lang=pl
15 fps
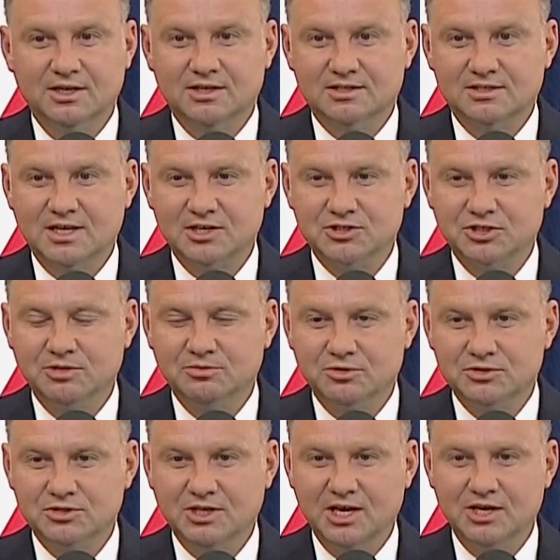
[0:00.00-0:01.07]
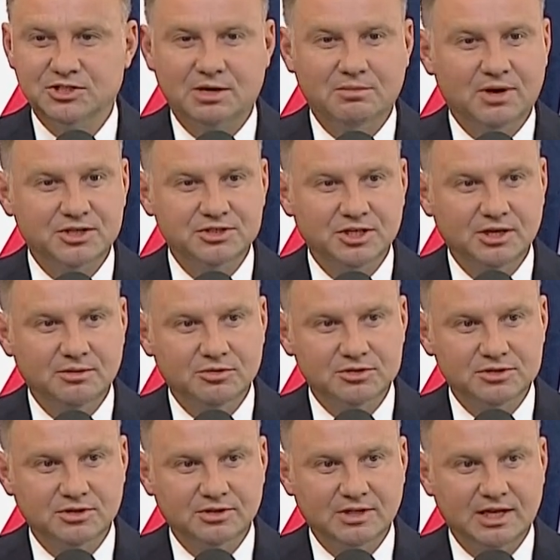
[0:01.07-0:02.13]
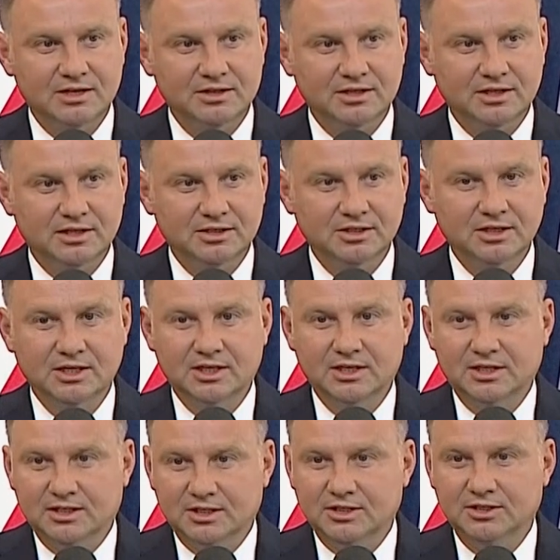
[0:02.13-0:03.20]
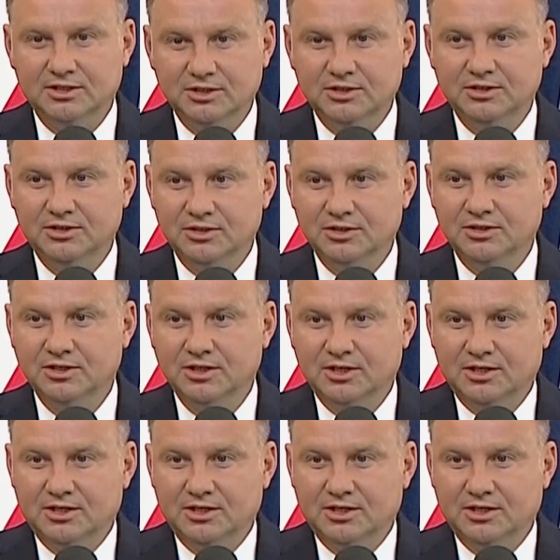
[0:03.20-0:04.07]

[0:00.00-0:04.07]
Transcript: znacznie mocniejsza, bardziej emocjonalna i, i, i,